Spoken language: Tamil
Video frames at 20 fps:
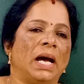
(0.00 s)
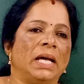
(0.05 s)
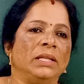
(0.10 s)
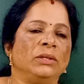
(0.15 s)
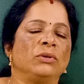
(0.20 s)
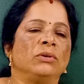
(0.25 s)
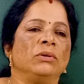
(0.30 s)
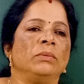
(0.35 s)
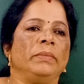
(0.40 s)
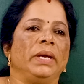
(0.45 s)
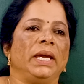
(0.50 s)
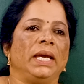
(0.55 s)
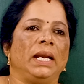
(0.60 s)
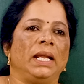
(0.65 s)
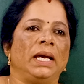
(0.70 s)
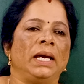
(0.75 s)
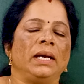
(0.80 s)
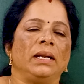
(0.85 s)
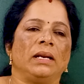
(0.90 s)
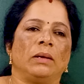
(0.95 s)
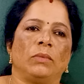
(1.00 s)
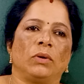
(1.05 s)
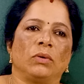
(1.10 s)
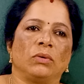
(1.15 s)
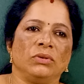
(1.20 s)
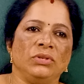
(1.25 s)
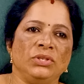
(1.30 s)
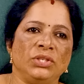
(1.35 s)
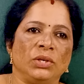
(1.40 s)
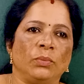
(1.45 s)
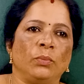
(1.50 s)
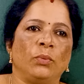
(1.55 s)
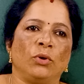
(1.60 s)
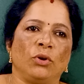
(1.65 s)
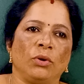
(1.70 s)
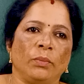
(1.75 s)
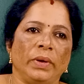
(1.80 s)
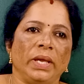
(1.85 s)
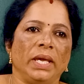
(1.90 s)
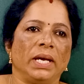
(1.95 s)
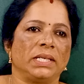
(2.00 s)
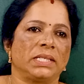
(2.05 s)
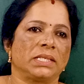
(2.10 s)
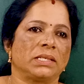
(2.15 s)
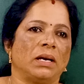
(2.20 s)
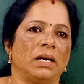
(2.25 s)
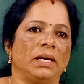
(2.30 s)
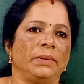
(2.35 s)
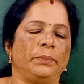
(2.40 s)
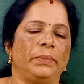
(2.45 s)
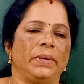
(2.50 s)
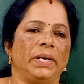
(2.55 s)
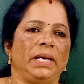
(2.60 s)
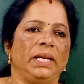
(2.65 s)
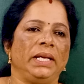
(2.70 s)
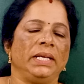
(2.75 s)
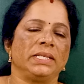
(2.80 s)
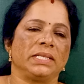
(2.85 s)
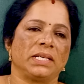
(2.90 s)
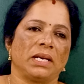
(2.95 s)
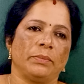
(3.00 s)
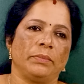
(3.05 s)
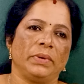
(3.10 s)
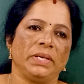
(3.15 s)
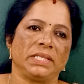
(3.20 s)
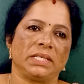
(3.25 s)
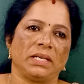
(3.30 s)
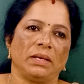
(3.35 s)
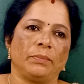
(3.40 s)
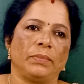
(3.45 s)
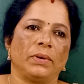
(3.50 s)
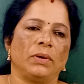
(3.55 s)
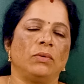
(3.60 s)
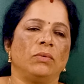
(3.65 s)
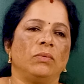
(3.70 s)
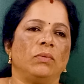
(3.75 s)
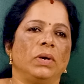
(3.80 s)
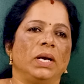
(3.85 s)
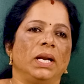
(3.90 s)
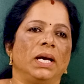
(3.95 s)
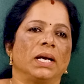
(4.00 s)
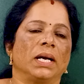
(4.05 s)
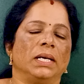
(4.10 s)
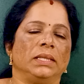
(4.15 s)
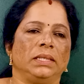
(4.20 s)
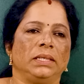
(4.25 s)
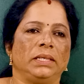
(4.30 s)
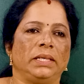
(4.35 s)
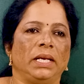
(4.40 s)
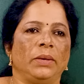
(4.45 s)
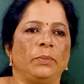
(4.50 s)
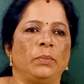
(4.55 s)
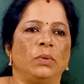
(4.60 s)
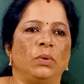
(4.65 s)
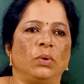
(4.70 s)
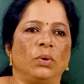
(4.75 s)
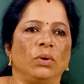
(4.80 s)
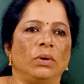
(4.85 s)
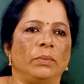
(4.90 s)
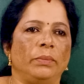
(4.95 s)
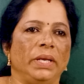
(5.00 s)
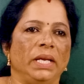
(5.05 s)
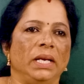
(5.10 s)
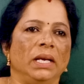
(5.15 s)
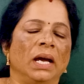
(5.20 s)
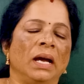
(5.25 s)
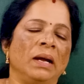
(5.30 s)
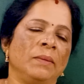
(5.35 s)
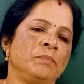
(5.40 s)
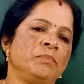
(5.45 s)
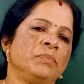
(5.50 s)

அதுக்கும் மேலே நம்ம கொஞ்சம் பொறுமையாக ஸ்டார்ட் பண்ணி ஸ்டெப் பை ஸ்டெப்பாக ஒவ்வொன்றா கற்றுக்கிட்டே போனோம் அப்படின்னா